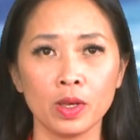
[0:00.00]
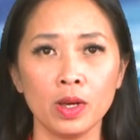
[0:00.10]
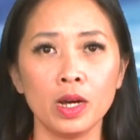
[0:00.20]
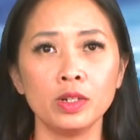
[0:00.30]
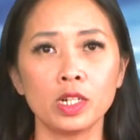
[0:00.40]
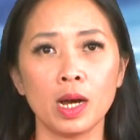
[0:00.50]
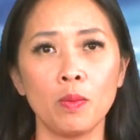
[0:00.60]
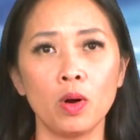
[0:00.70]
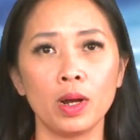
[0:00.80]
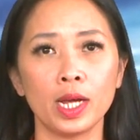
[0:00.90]
Under
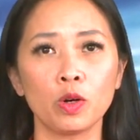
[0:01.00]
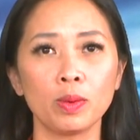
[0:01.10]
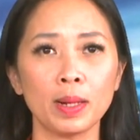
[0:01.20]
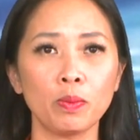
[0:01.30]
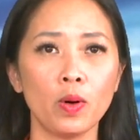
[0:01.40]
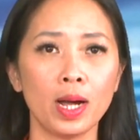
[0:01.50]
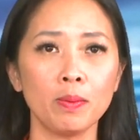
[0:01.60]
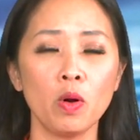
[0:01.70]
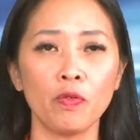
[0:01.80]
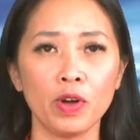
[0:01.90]
Armour đã cung cấp
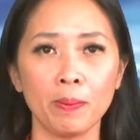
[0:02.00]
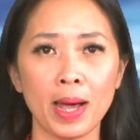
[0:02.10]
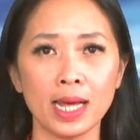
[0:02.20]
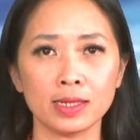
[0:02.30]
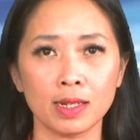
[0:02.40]
khoảng 1 phần 3